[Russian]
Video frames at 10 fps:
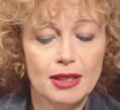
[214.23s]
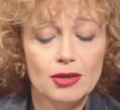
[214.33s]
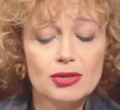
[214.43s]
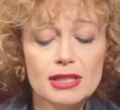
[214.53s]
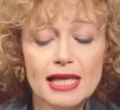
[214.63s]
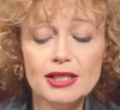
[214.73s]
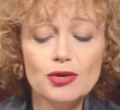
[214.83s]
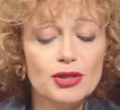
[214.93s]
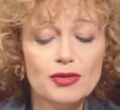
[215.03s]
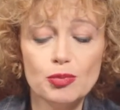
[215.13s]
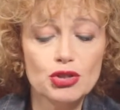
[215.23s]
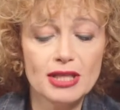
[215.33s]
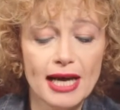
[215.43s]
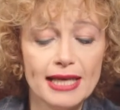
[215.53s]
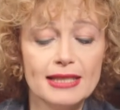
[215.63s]
Руслан ее не
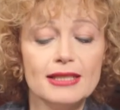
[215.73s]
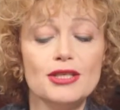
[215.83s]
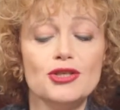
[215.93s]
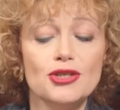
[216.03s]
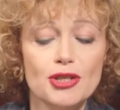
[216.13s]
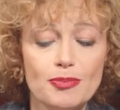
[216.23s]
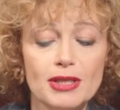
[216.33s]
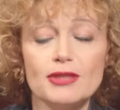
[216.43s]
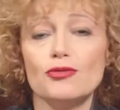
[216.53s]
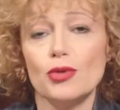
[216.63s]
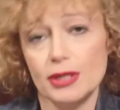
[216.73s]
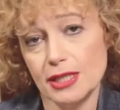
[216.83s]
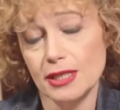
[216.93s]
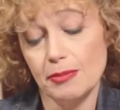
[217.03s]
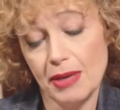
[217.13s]
выпускает и щиплет
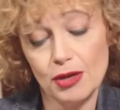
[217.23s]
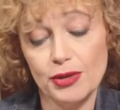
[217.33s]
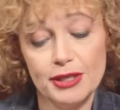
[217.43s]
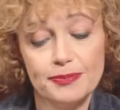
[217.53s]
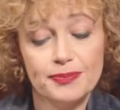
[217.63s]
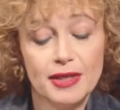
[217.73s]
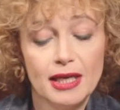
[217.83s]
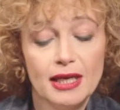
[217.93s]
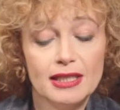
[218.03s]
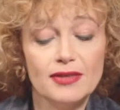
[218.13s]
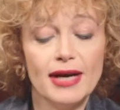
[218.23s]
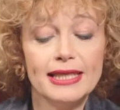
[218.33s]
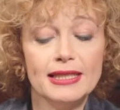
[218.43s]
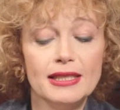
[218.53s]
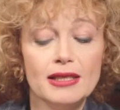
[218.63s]
волосы порой – Два
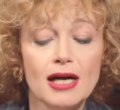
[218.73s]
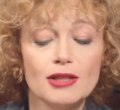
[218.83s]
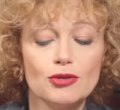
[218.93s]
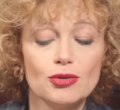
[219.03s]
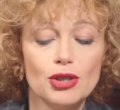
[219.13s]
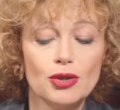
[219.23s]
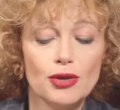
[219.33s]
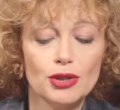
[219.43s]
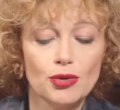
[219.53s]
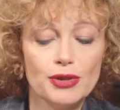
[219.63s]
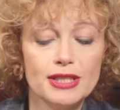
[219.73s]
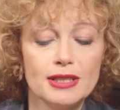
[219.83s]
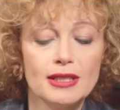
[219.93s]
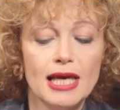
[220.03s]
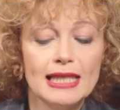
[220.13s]
дни колдун героя
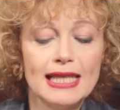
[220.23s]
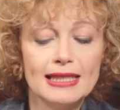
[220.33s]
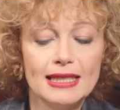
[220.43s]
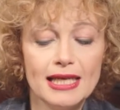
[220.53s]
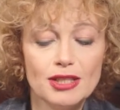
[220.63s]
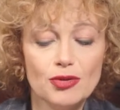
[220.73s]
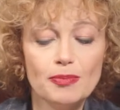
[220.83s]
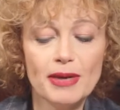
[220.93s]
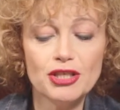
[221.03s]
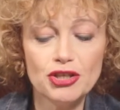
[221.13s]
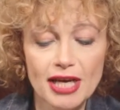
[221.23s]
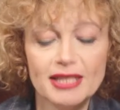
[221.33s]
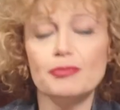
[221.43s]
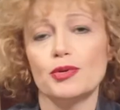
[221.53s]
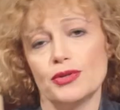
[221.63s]
носит, на третий он
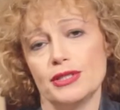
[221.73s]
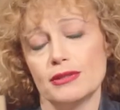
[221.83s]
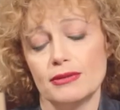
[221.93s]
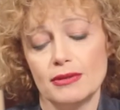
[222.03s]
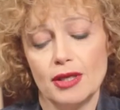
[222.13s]
пощады просит.